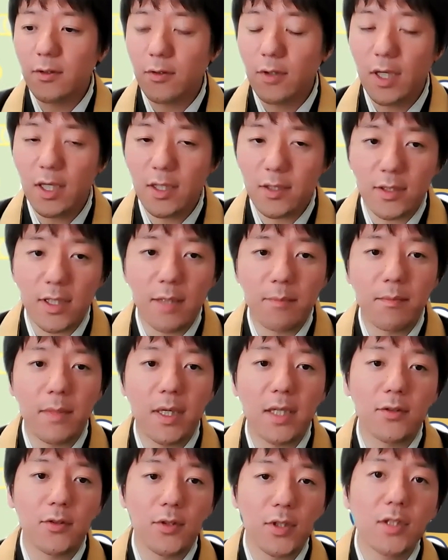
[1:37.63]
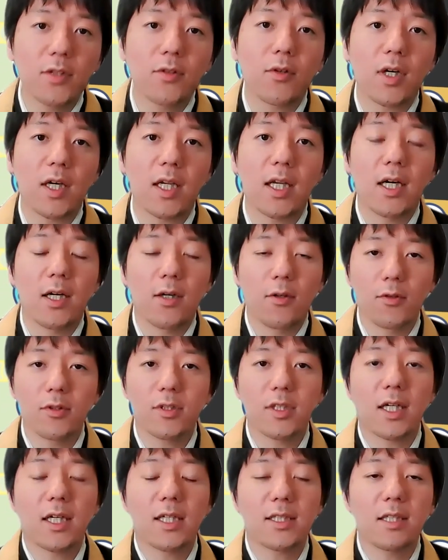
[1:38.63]
2500年前のインドから
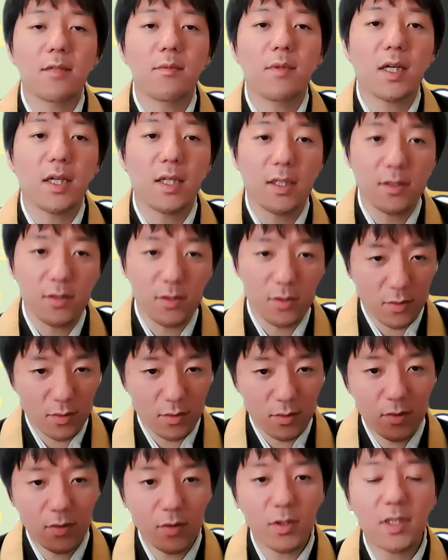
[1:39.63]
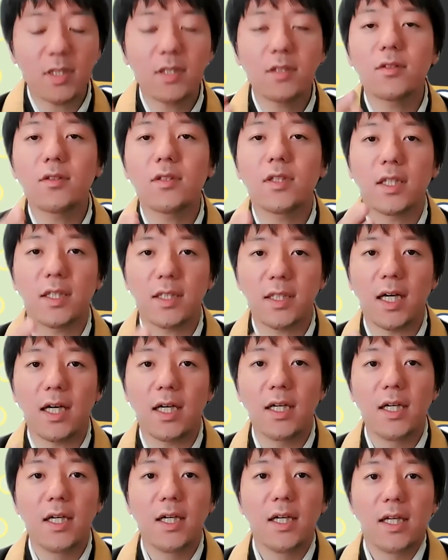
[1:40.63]
お釈迦様からずっと引き継いできた、